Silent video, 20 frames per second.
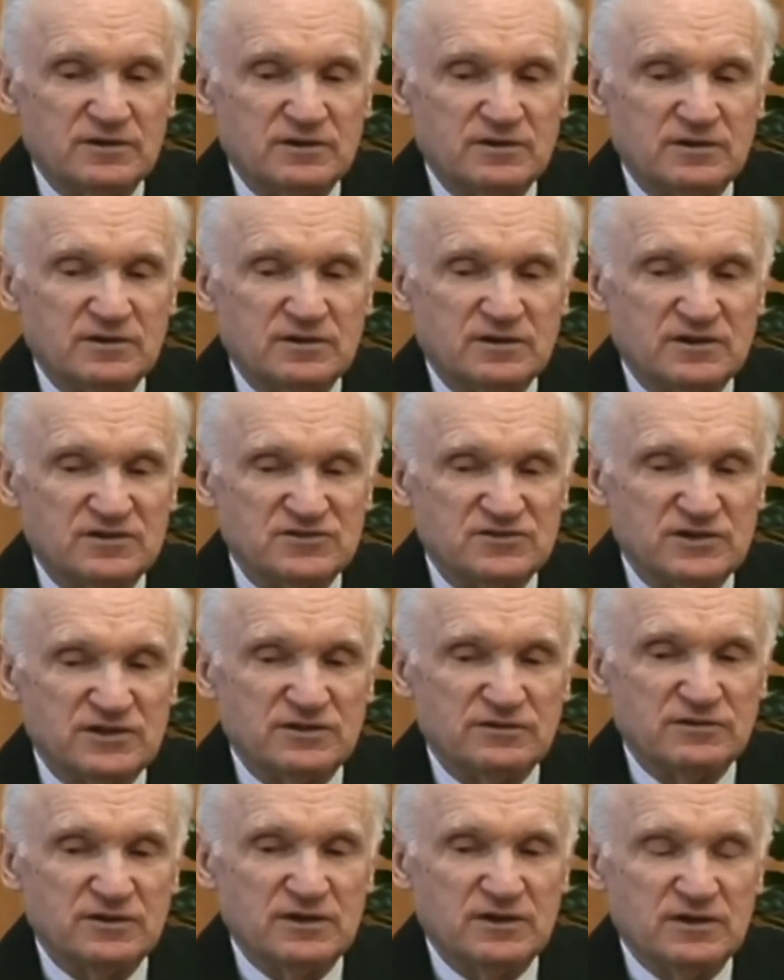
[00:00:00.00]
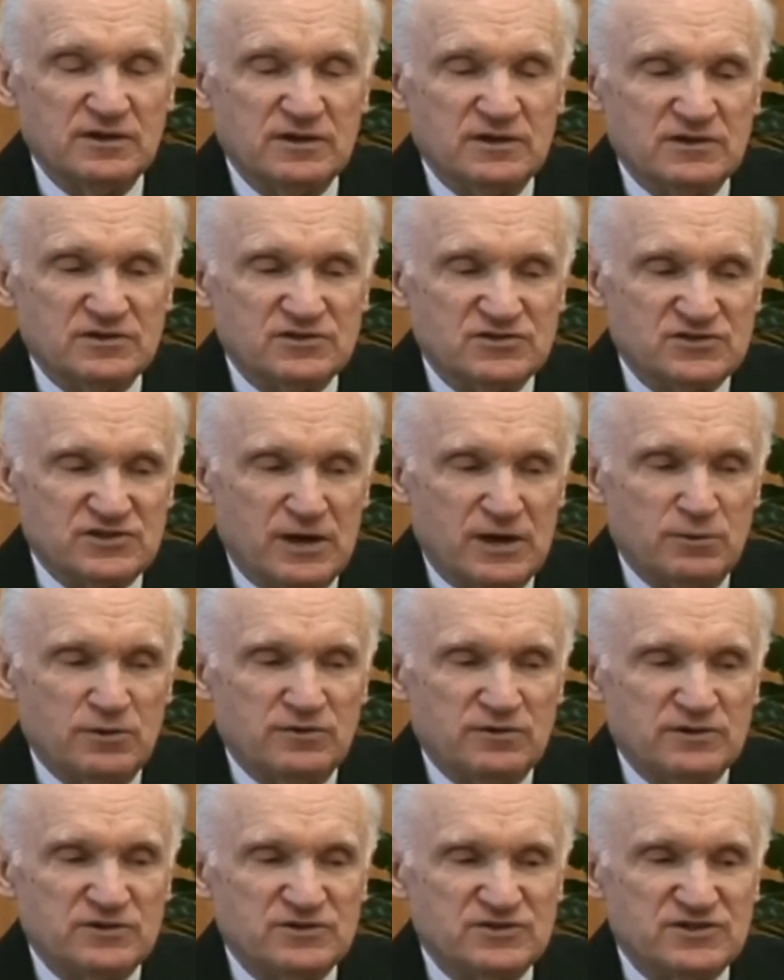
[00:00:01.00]
разрыв
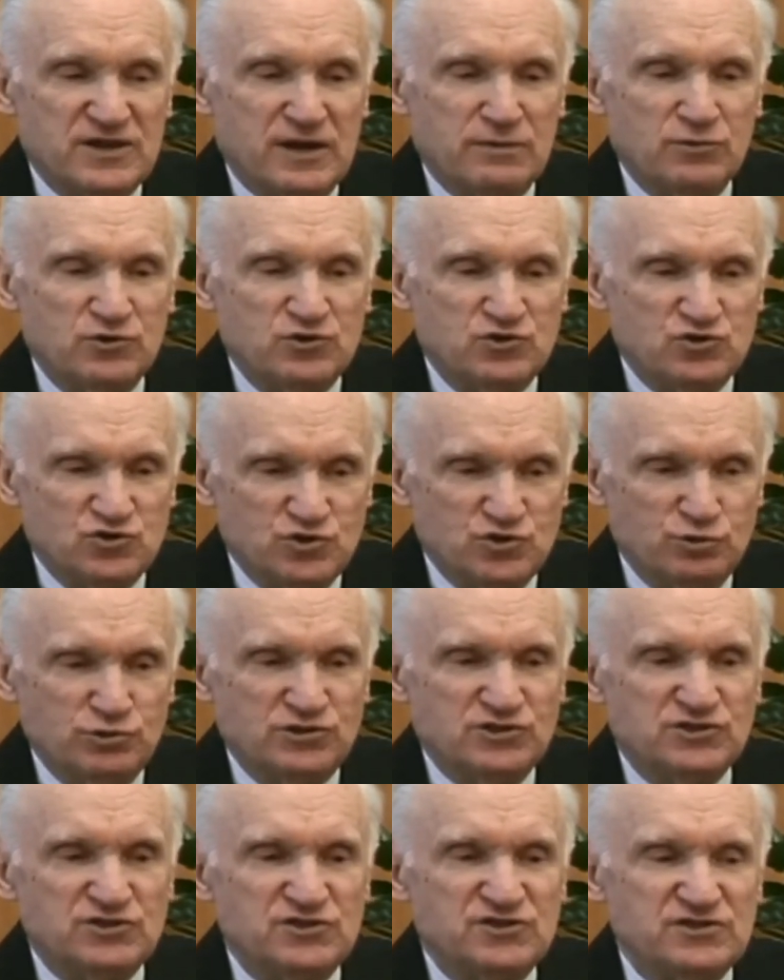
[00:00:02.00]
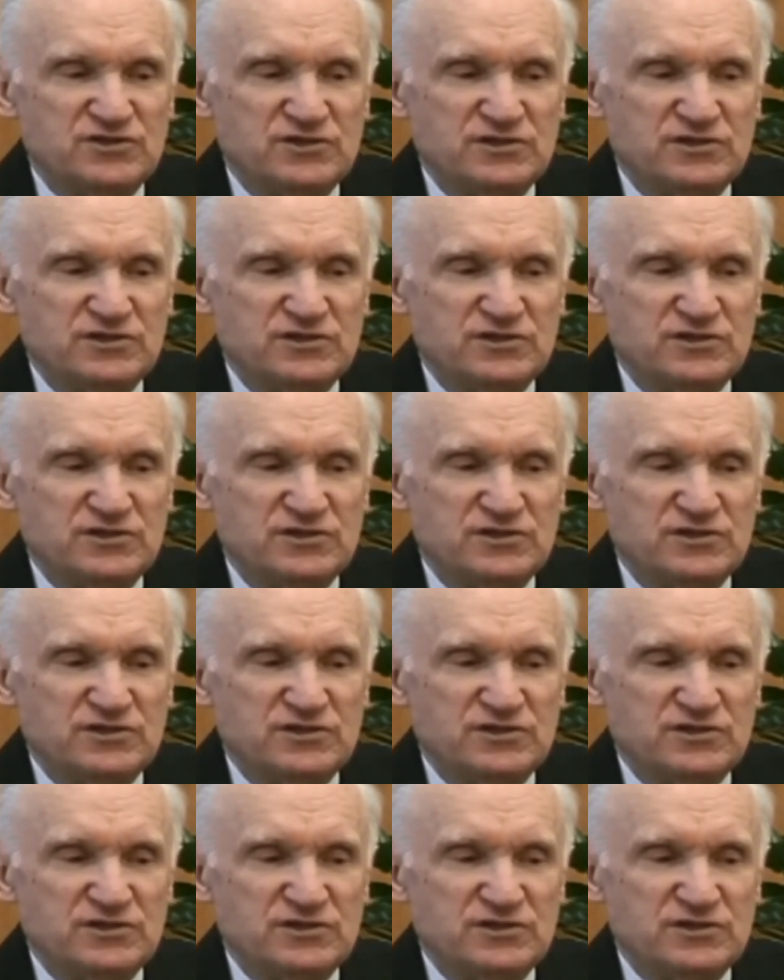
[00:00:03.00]
самого, самой сущности,